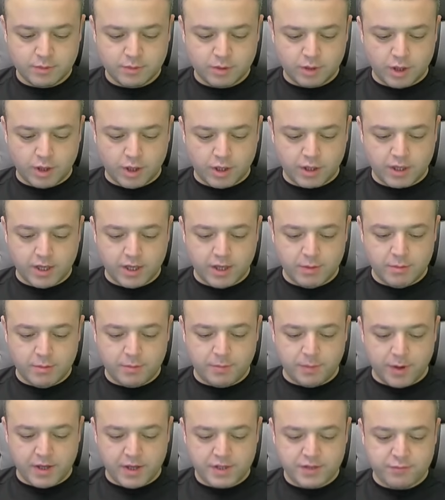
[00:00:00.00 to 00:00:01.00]
Araya bir
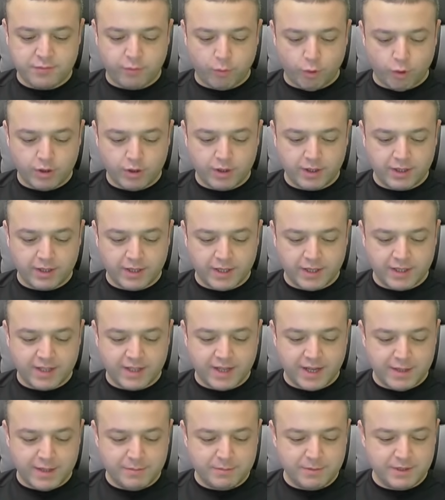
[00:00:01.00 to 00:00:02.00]
pas. Forlan'a
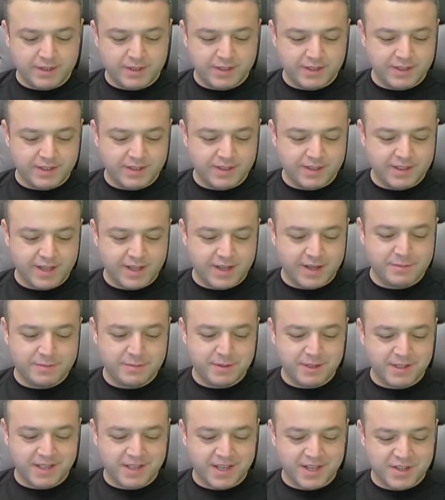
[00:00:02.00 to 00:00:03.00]
gelmedi.
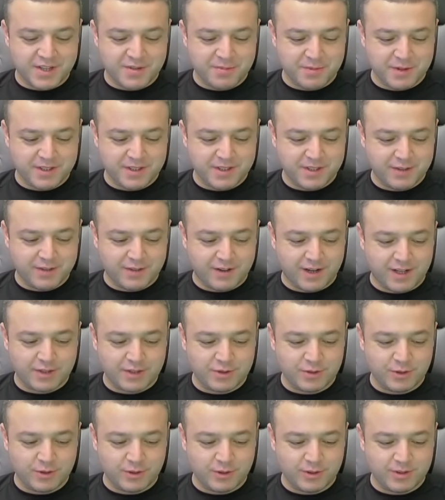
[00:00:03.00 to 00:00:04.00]
Gelmedi geçmedi.
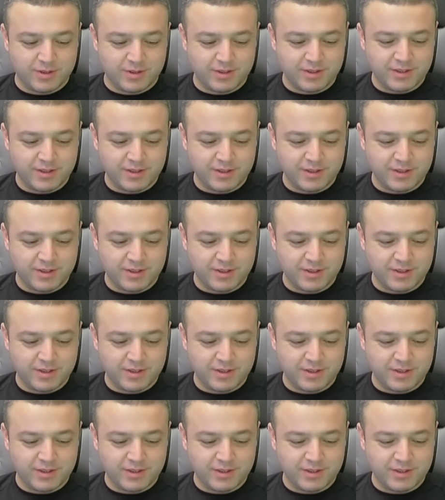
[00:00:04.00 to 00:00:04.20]
Guardiol.